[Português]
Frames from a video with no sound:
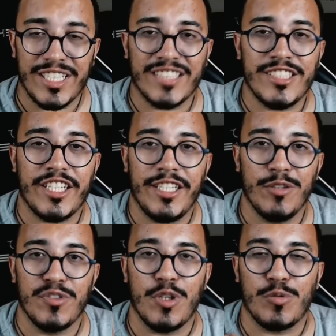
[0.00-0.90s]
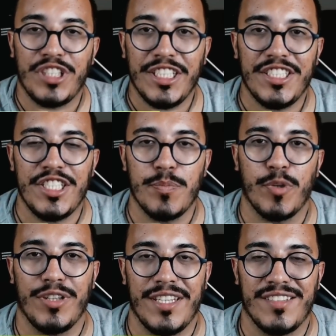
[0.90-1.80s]
Já adquiriu o seu kit de
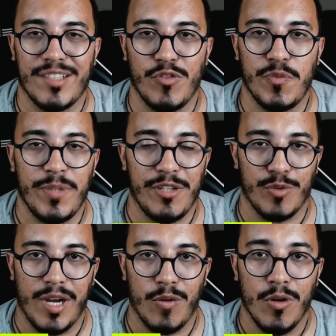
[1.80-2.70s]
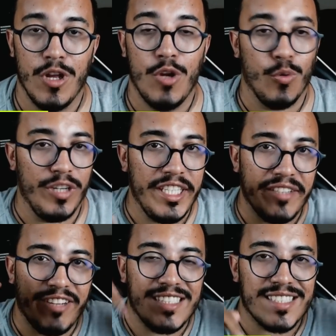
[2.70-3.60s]
proteção espiritual? O
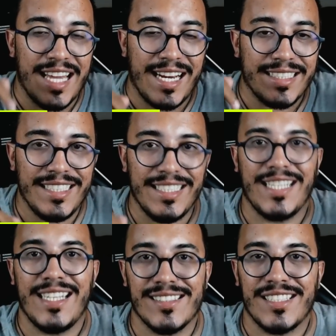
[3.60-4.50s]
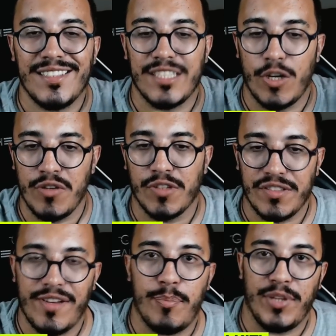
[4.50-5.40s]
link vai estar aqui na descrição e
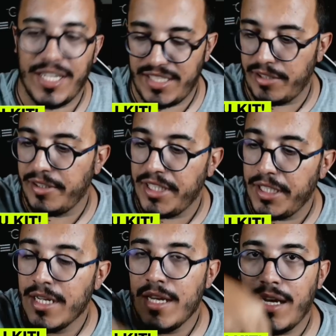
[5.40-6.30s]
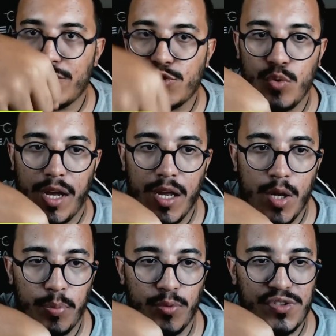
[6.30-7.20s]
você vai poder adquirir a sua
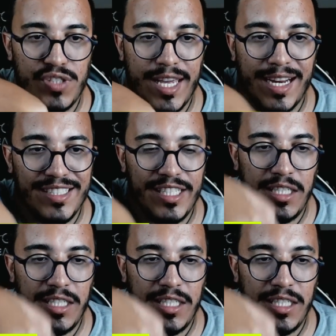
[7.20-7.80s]
pulseira de